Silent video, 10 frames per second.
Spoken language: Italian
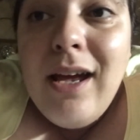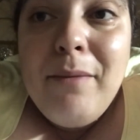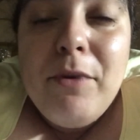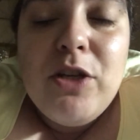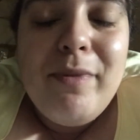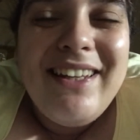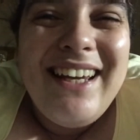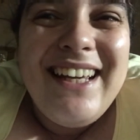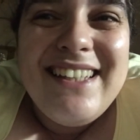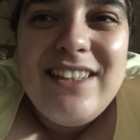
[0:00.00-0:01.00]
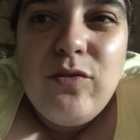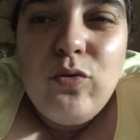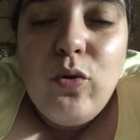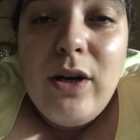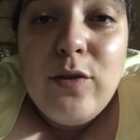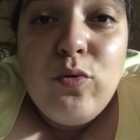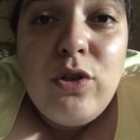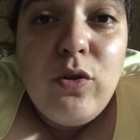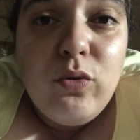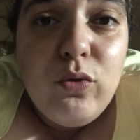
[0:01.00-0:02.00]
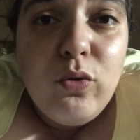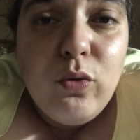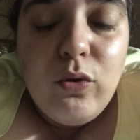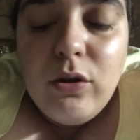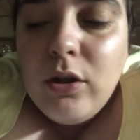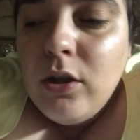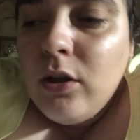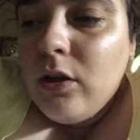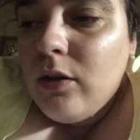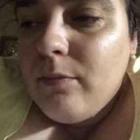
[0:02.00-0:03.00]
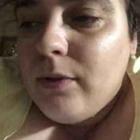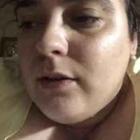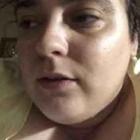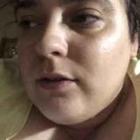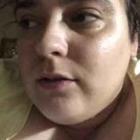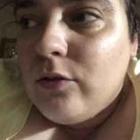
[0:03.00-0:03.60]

invece prendi anche il secondo gol e sul secondo gol eh,